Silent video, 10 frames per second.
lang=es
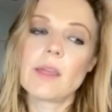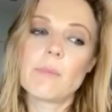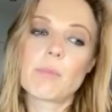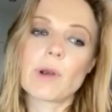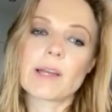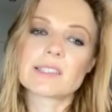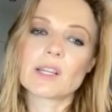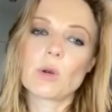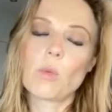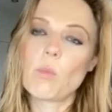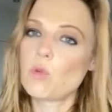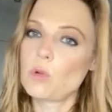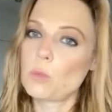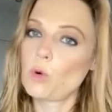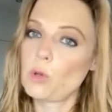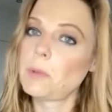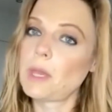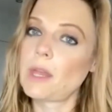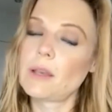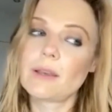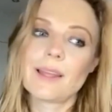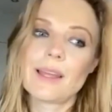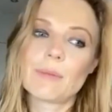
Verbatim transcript: y por hacerlo muy, muy bien,